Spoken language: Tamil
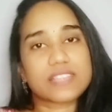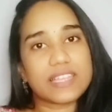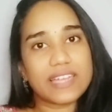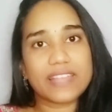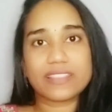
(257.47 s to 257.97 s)

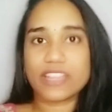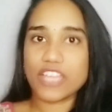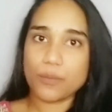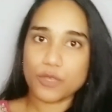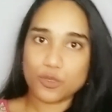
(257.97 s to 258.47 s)
ஸ்கின் லைட்
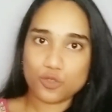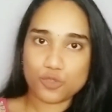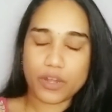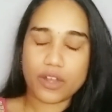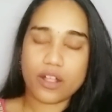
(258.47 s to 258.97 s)
தெரியாமல்
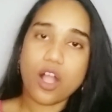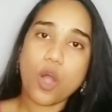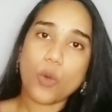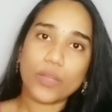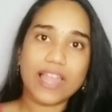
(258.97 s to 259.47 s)
யூஸ் பண்ணுறாங்க
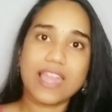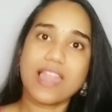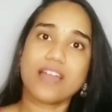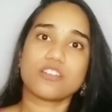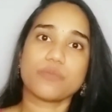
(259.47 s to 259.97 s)
அவங்க
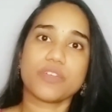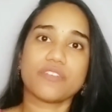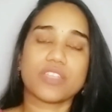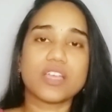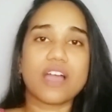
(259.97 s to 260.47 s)
எல்லாருக்குமே
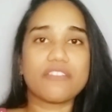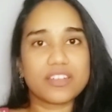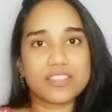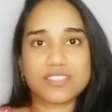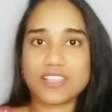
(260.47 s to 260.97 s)
வந்து
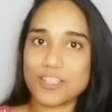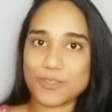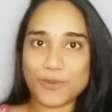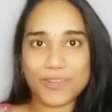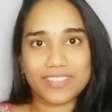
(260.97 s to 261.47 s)
அவேர்னஸாக
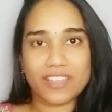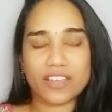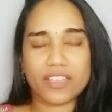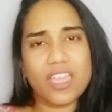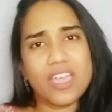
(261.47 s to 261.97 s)
நான் சொல்லிட்டு
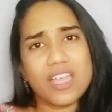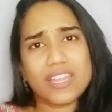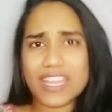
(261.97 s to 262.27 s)
தான் இருக்கேன்